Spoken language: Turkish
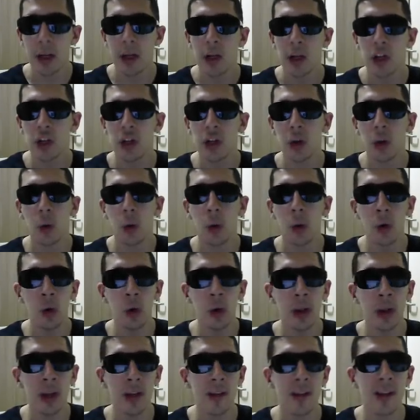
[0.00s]
Şimdi
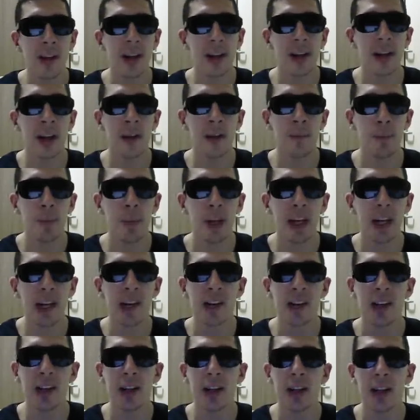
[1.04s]
oyunda zaten birkaç
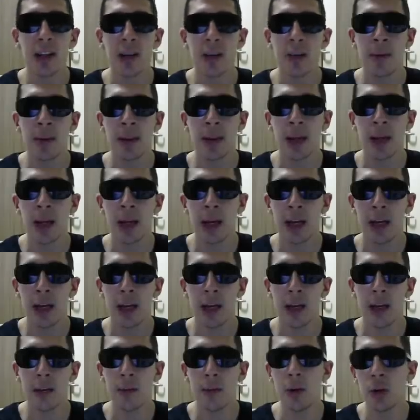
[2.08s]
tane takımın
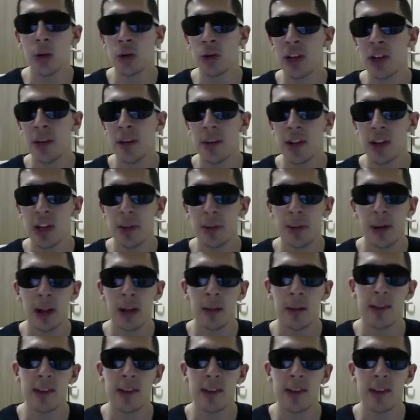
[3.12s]
e, biliyorsun SBC'leri pahalı.